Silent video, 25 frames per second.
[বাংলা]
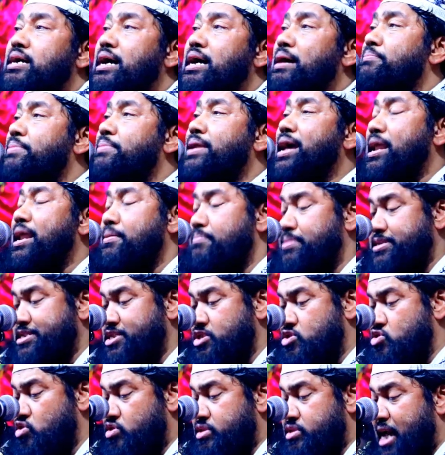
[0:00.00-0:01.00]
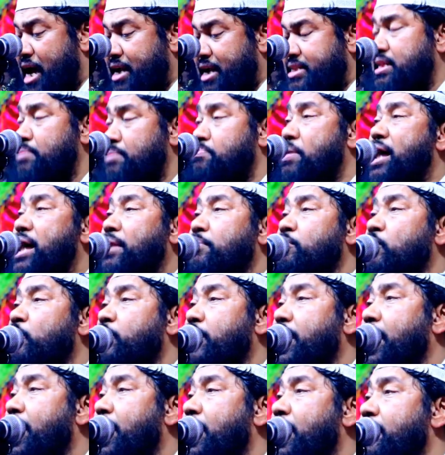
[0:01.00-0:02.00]
আমরা আর বেশিক্ষণ থাকতে পারবো
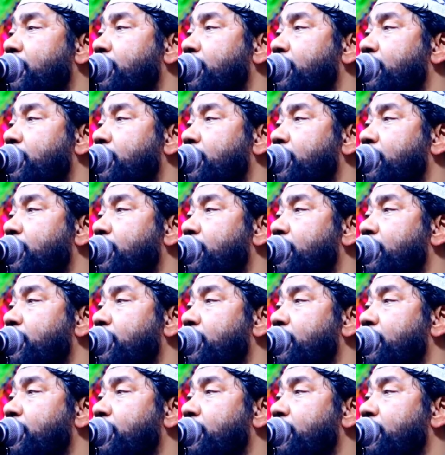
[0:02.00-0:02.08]
না